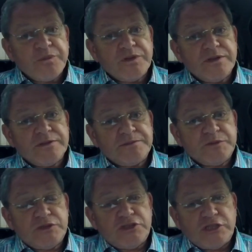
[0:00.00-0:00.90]
э,
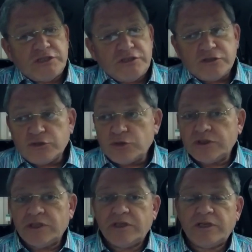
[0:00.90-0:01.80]
сейчас
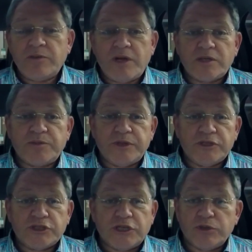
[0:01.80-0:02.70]
сезон, ребята
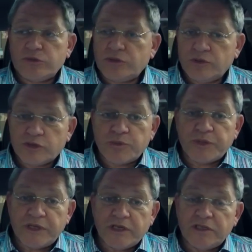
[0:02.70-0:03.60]
приезжают, уже
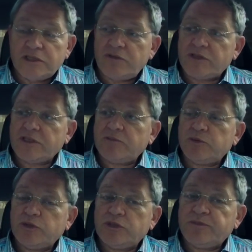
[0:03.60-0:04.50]
приехали, наверное,
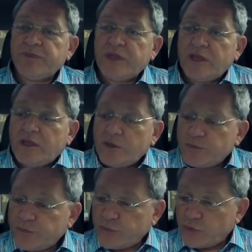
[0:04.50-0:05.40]
многие,
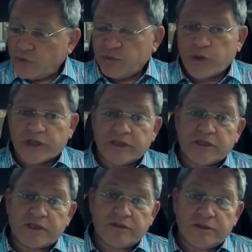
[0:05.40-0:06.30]
по Work and
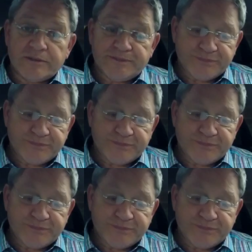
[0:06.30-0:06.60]
Travel.